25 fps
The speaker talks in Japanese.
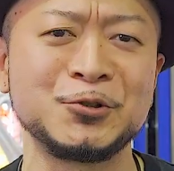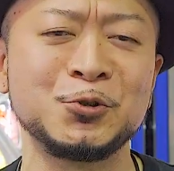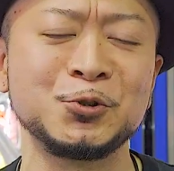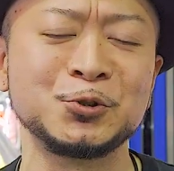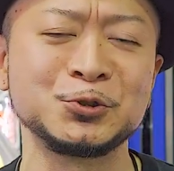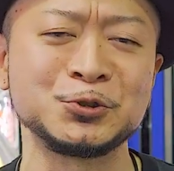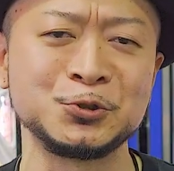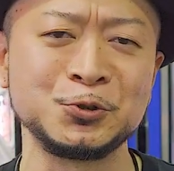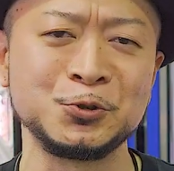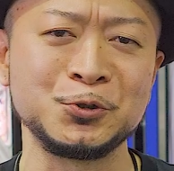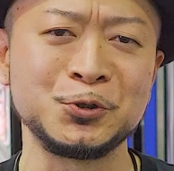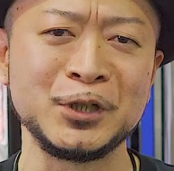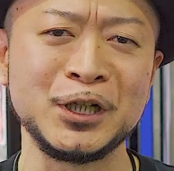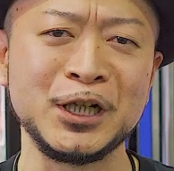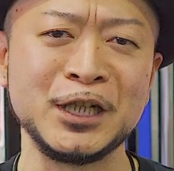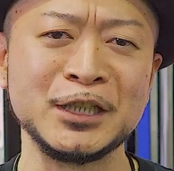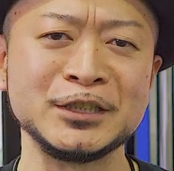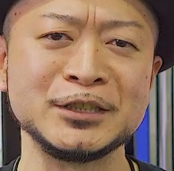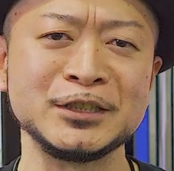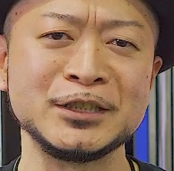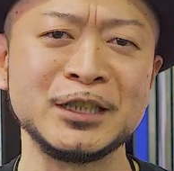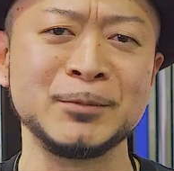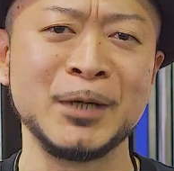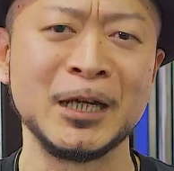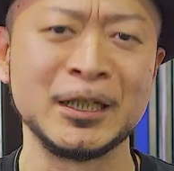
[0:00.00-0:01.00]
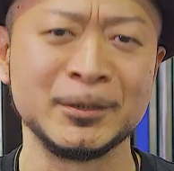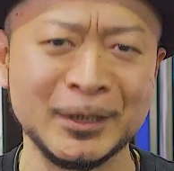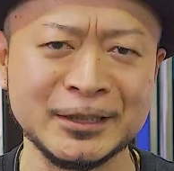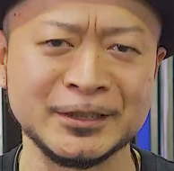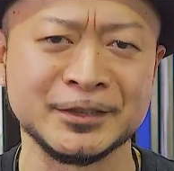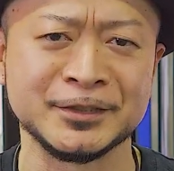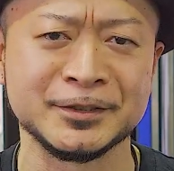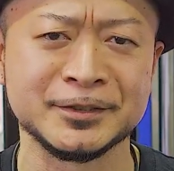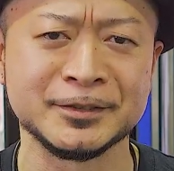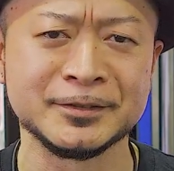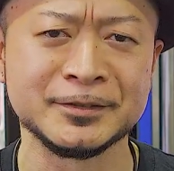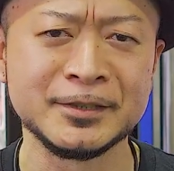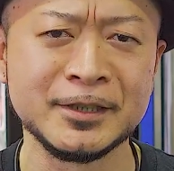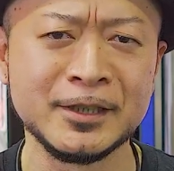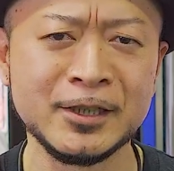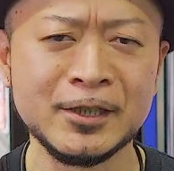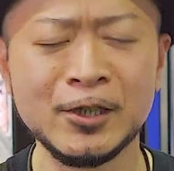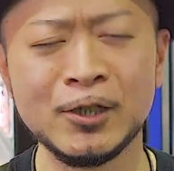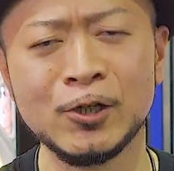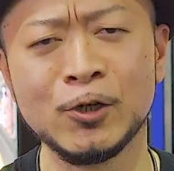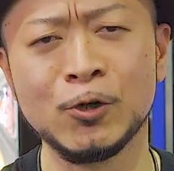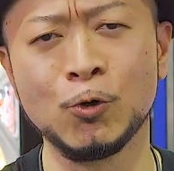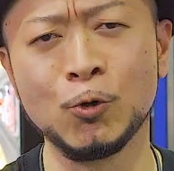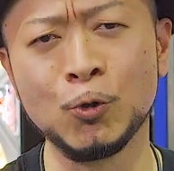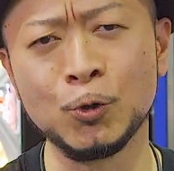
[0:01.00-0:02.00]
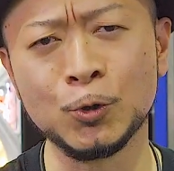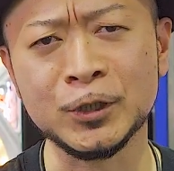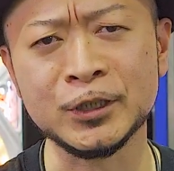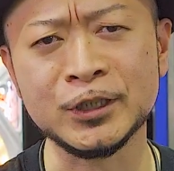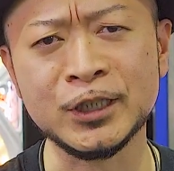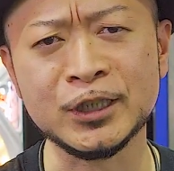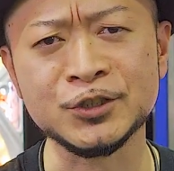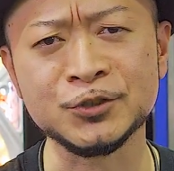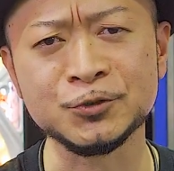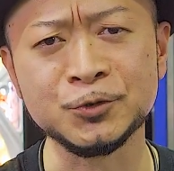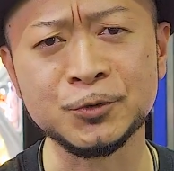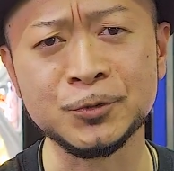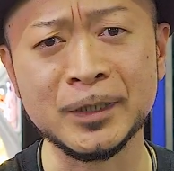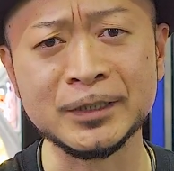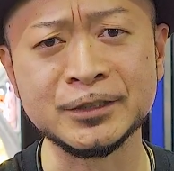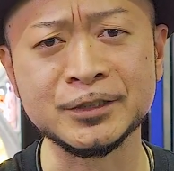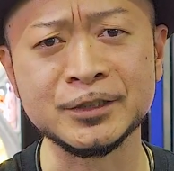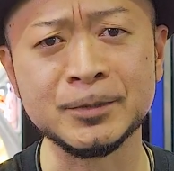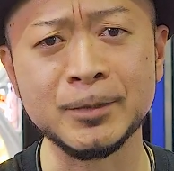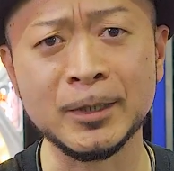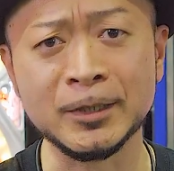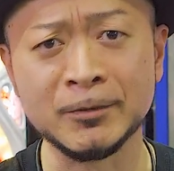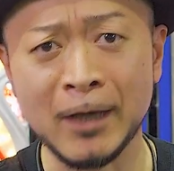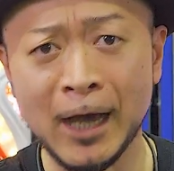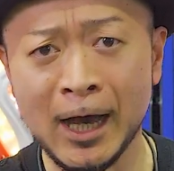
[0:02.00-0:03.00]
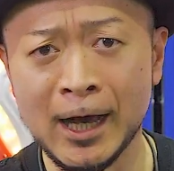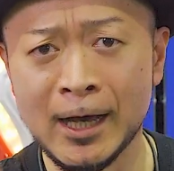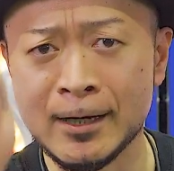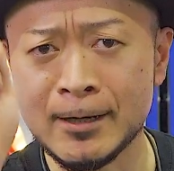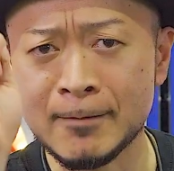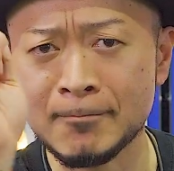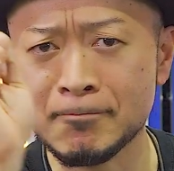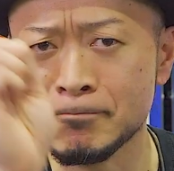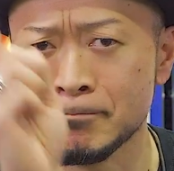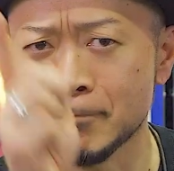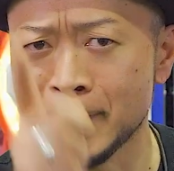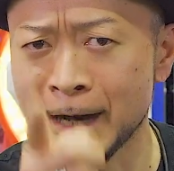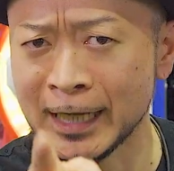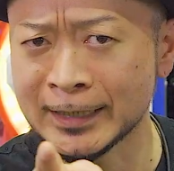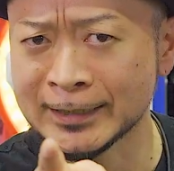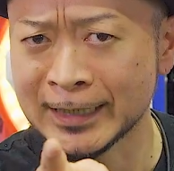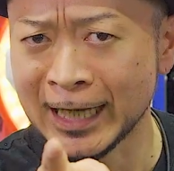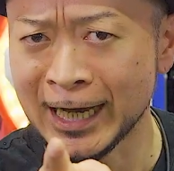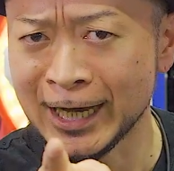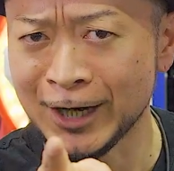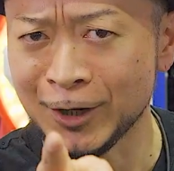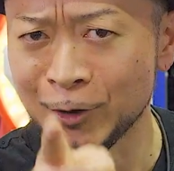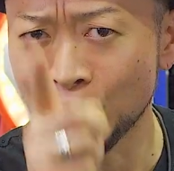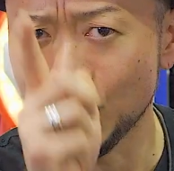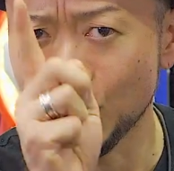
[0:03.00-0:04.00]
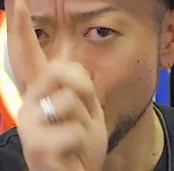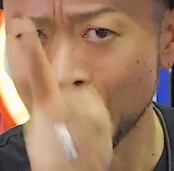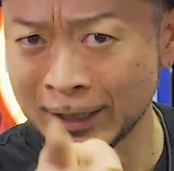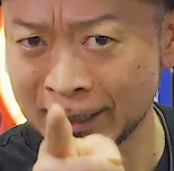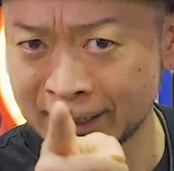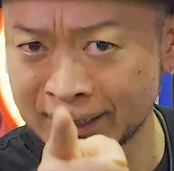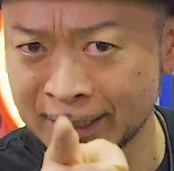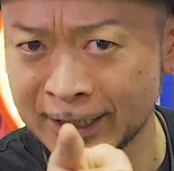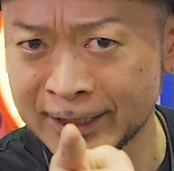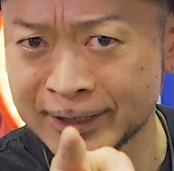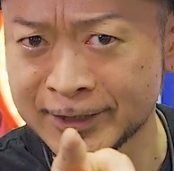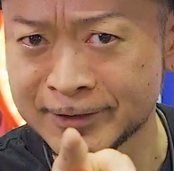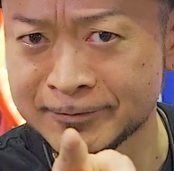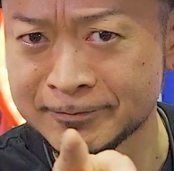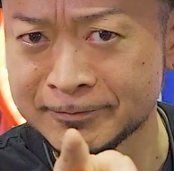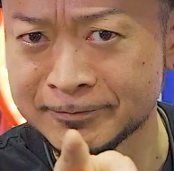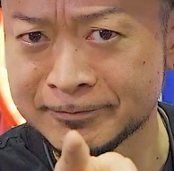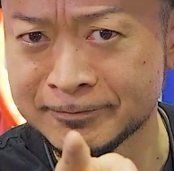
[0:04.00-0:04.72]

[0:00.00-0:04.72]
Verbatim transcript: ご紹介してまいります俺たちのフェスティバルはまだ終わらない